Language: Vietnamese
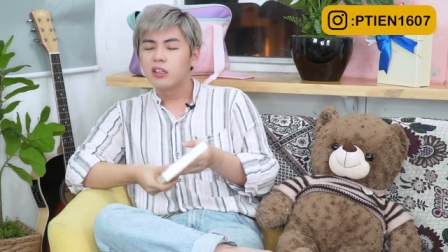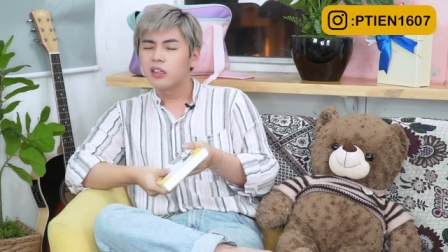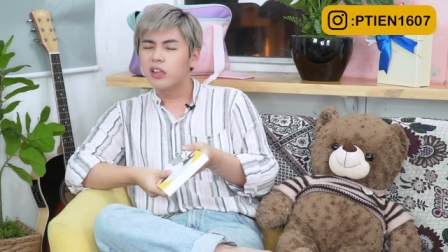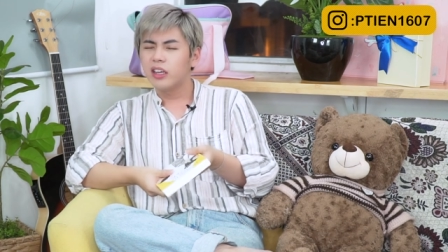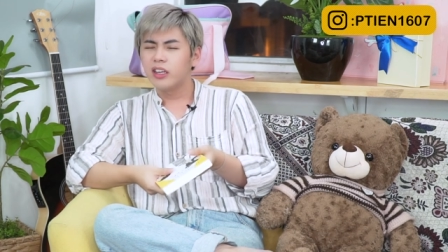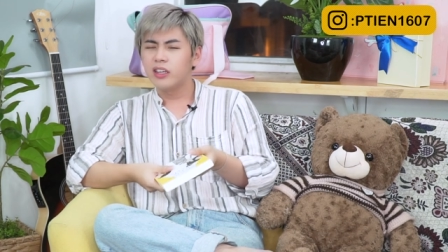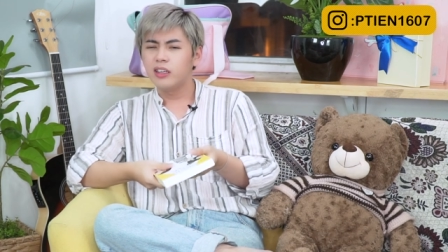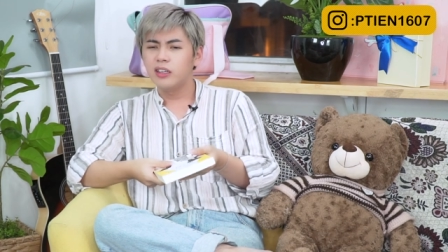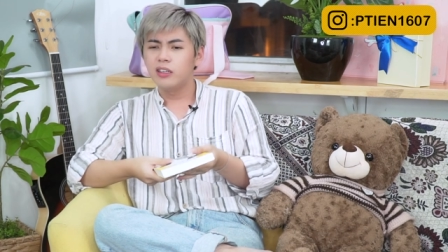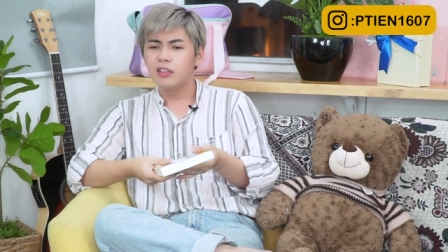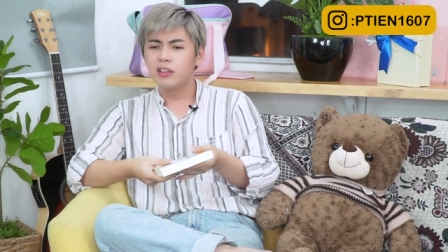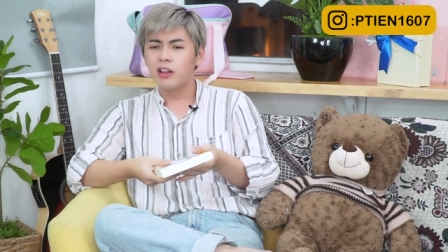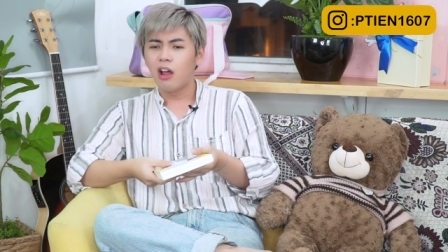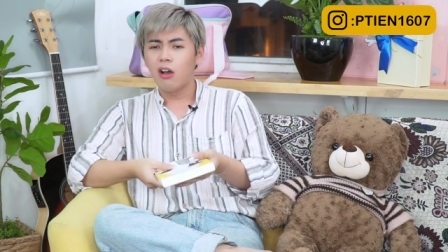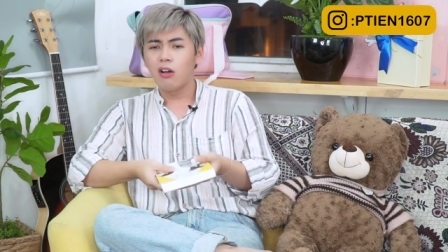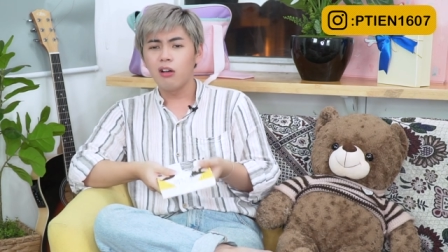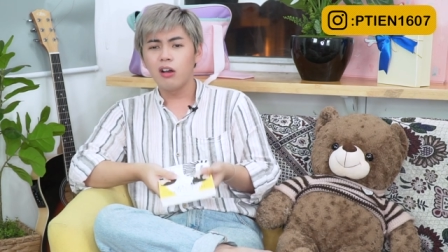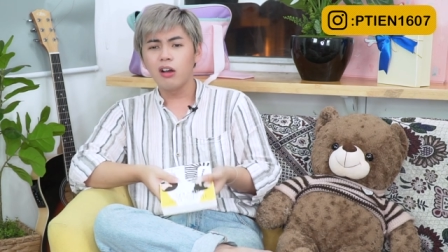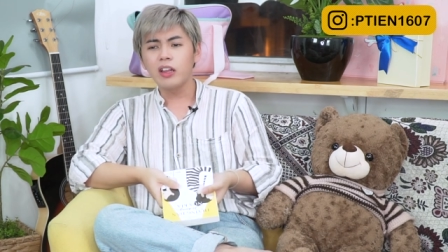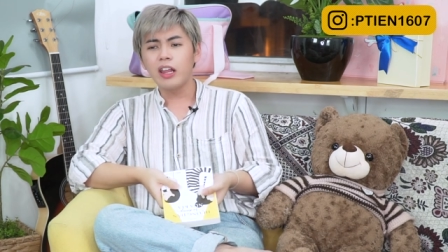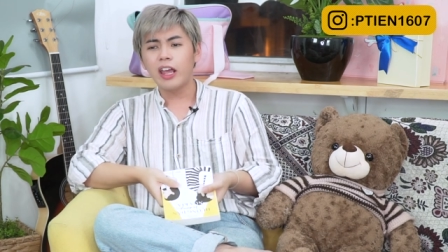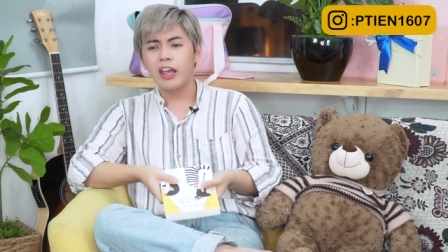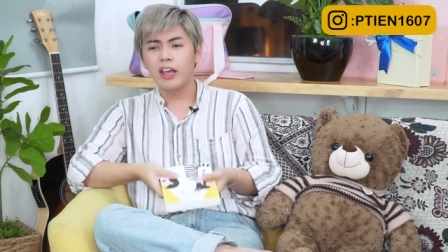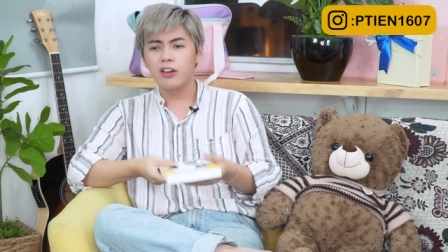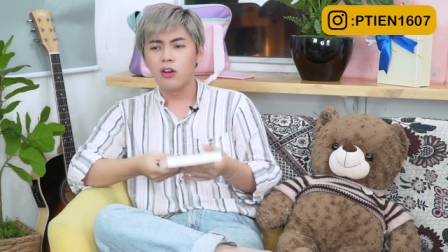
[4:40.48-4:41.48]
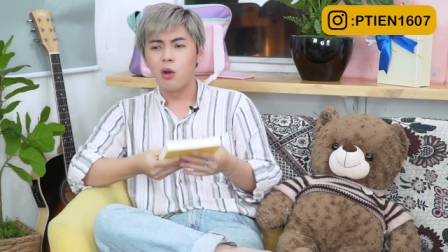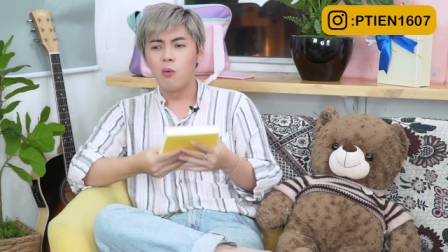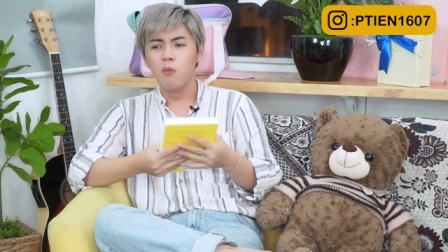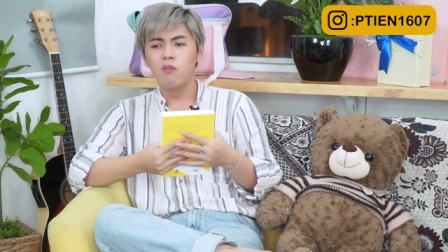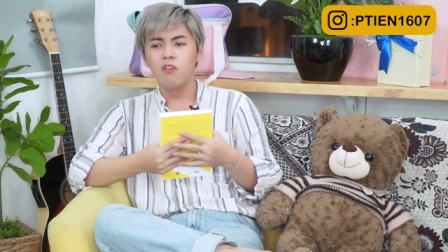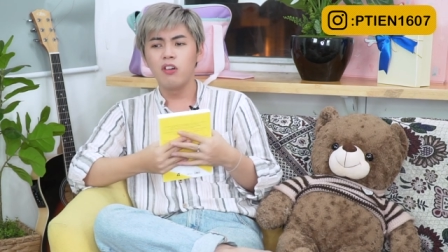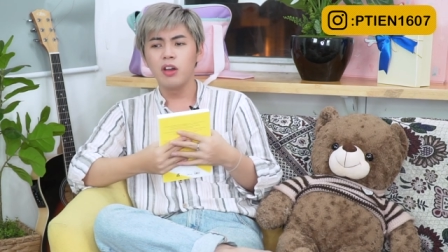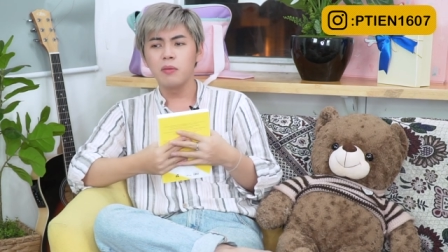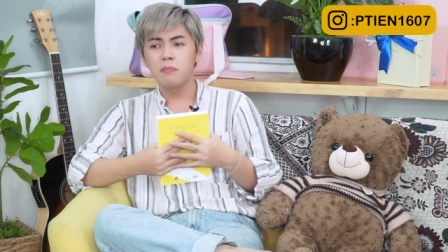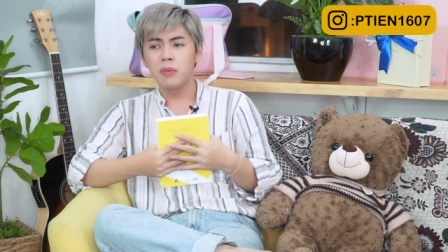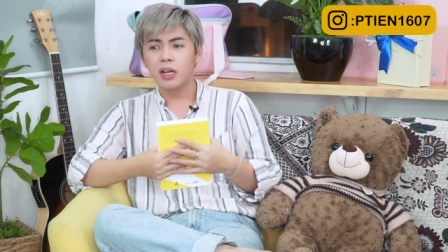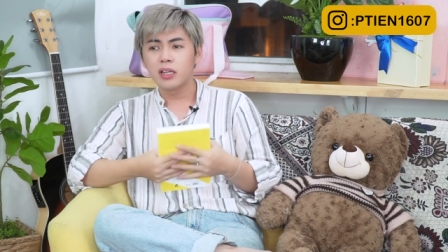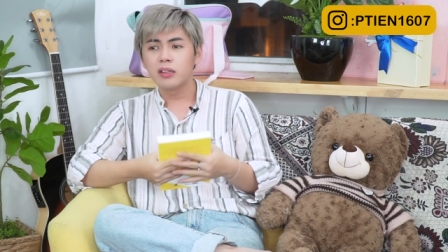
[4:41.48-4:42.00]
Thì nó có thể đúng
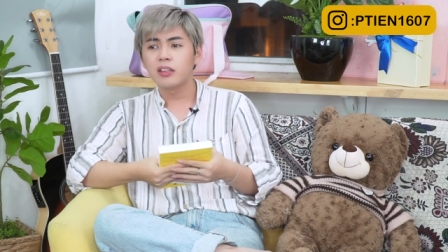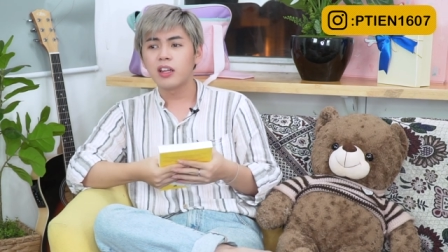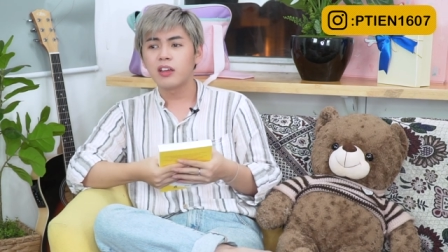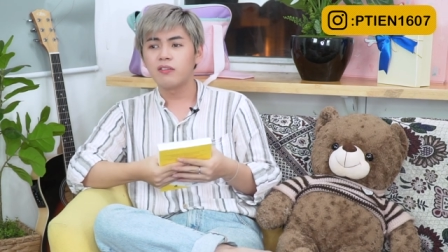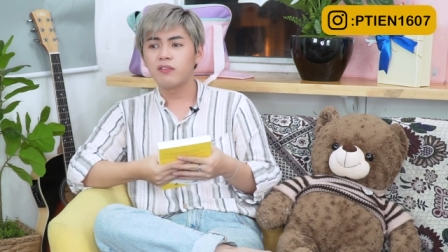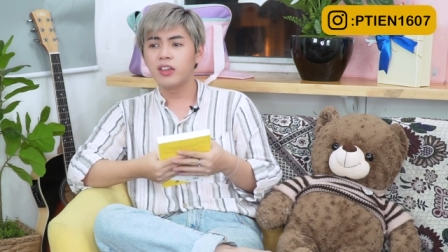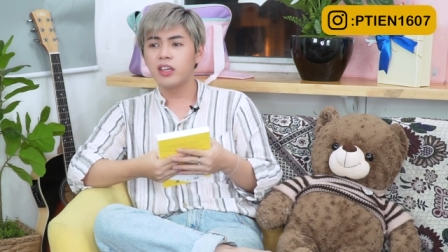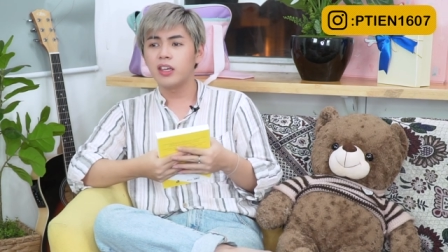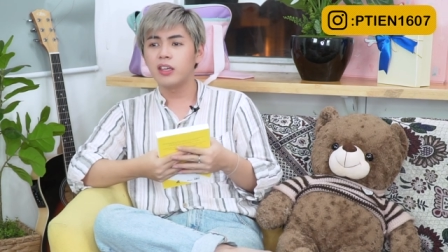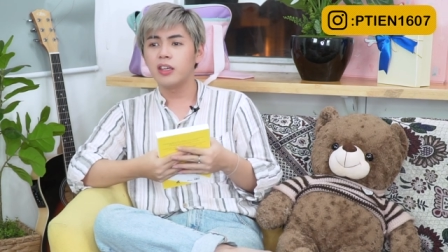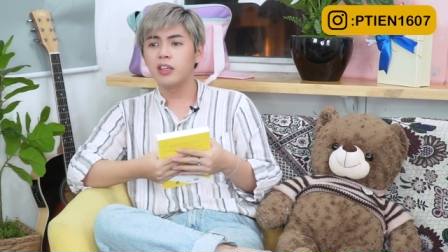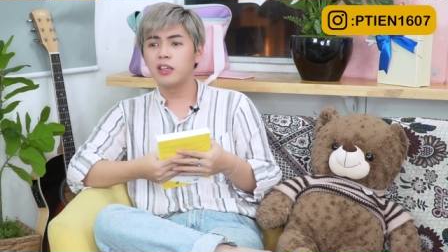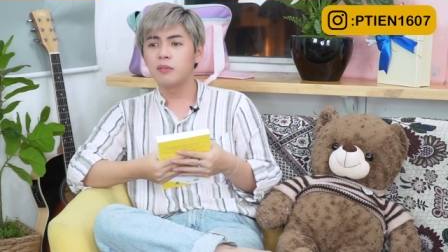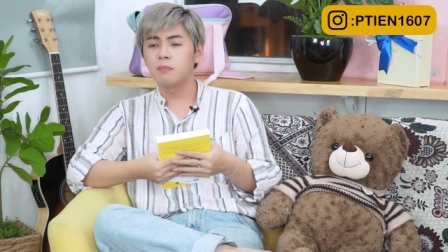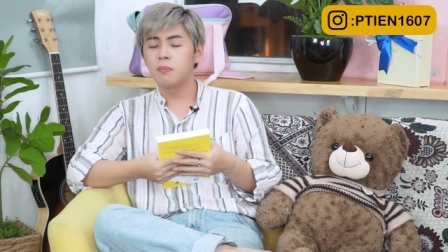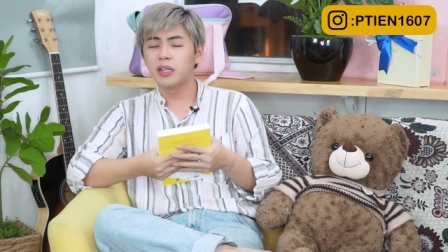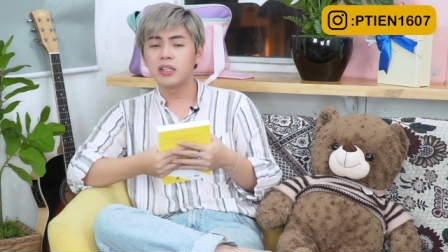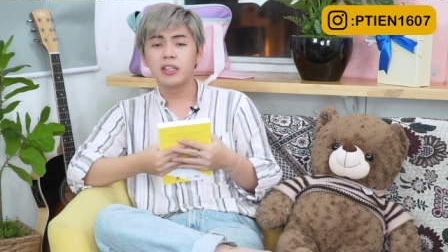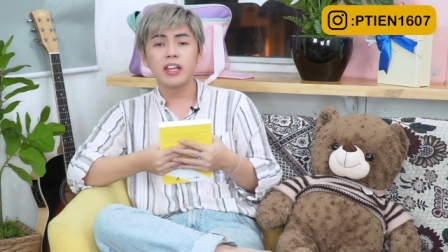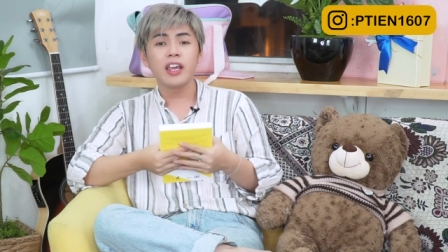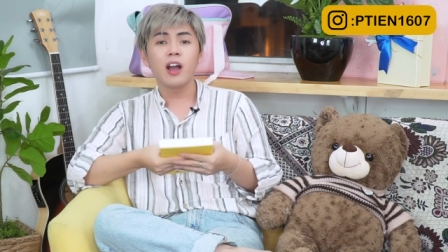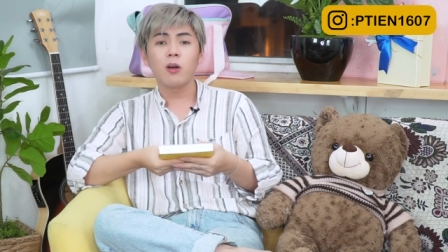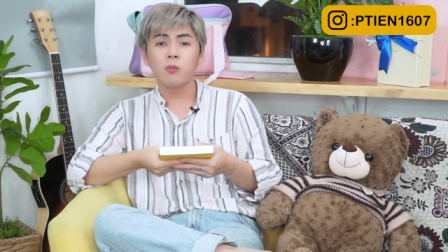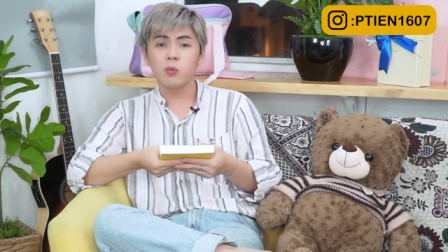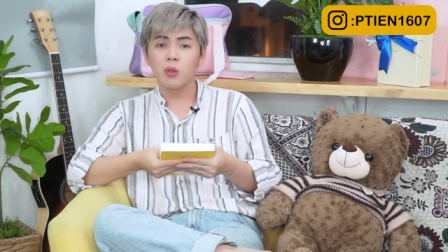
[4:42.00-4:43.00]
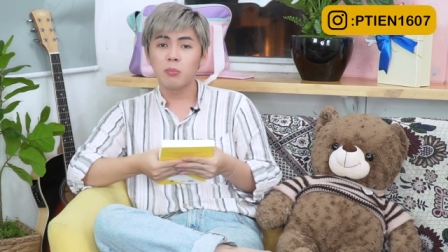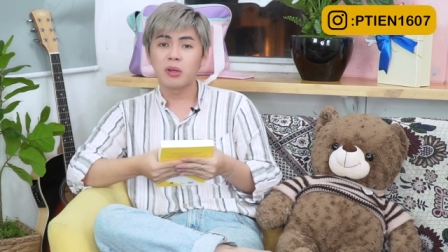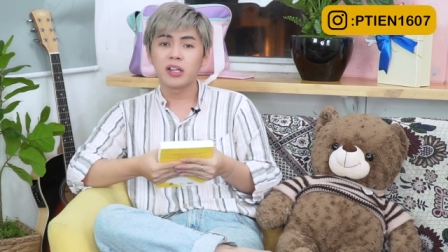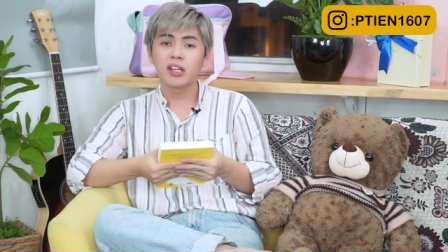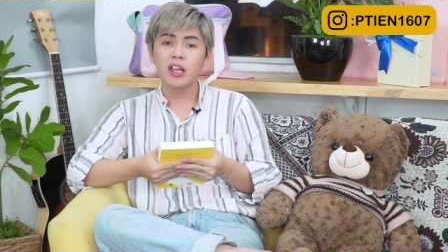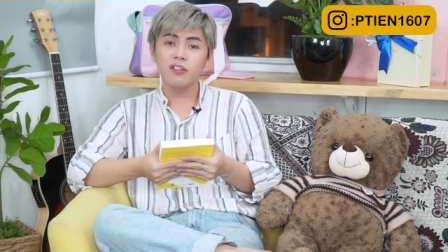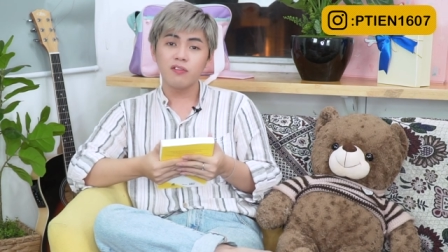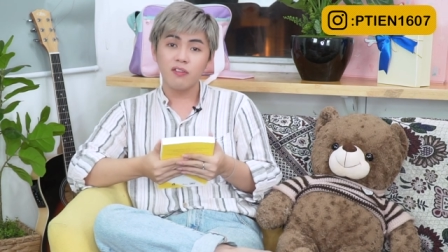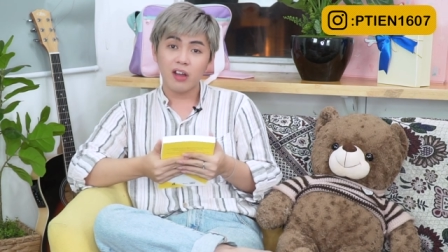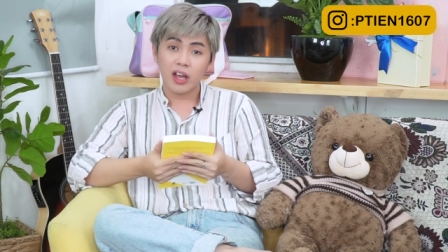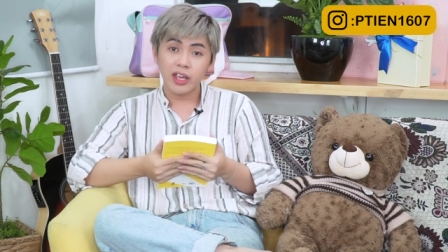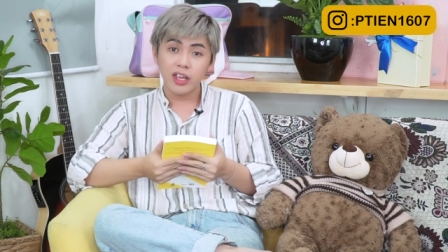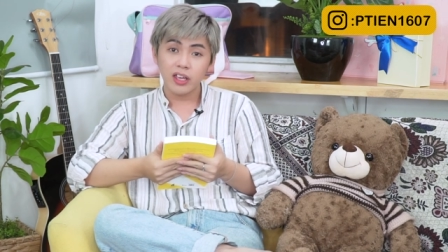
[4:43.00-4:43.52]
với mình tại vì mình đi học thì mình
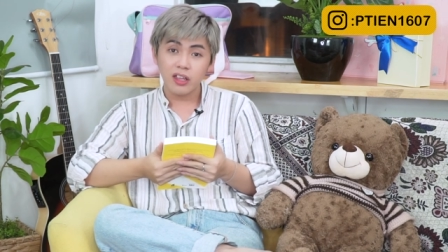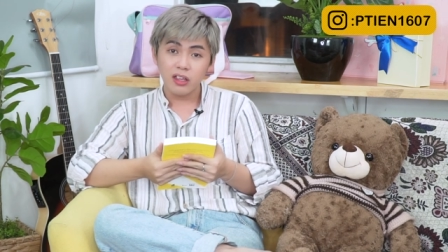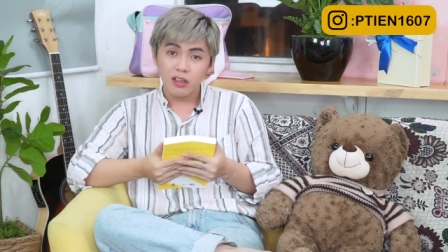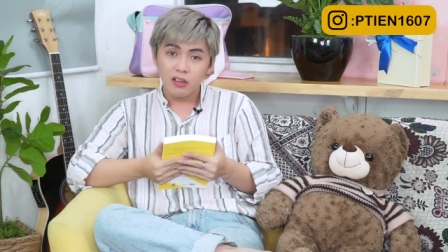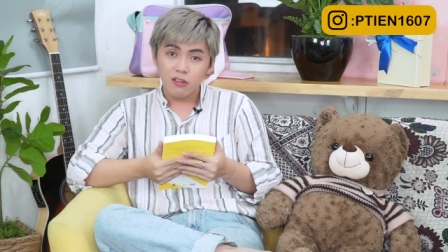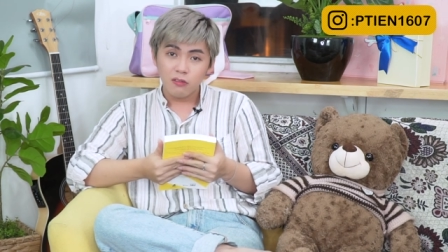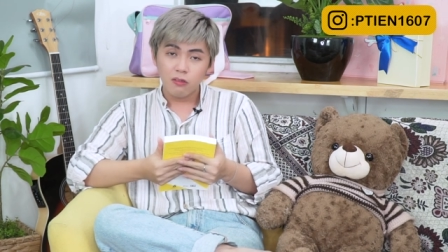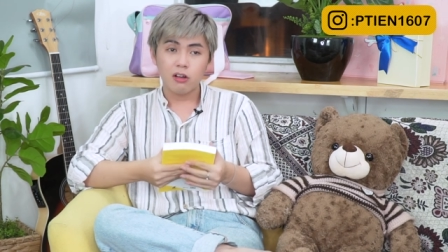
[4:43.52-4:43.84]
thấy vậy,